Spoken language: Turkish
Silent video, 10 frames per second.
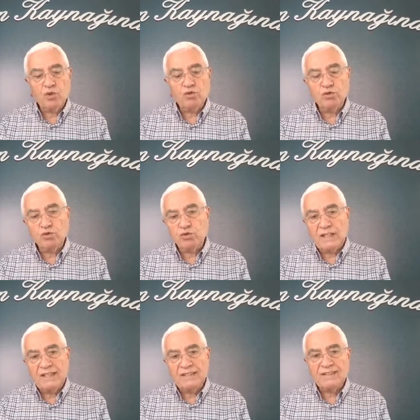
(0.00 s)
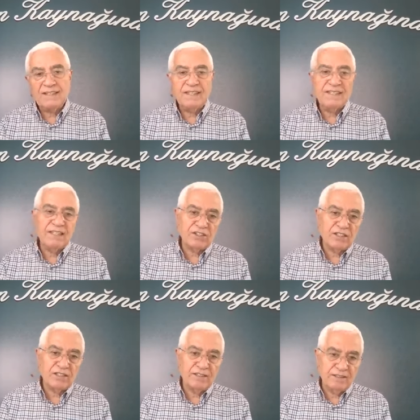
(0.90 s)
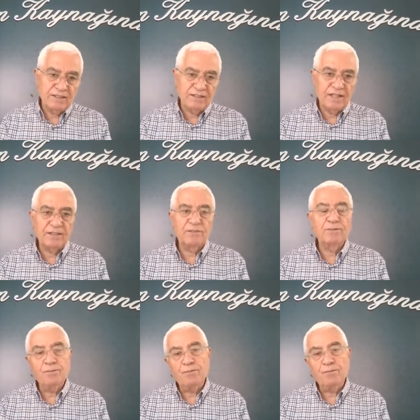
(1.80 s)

950 sene yaşadığından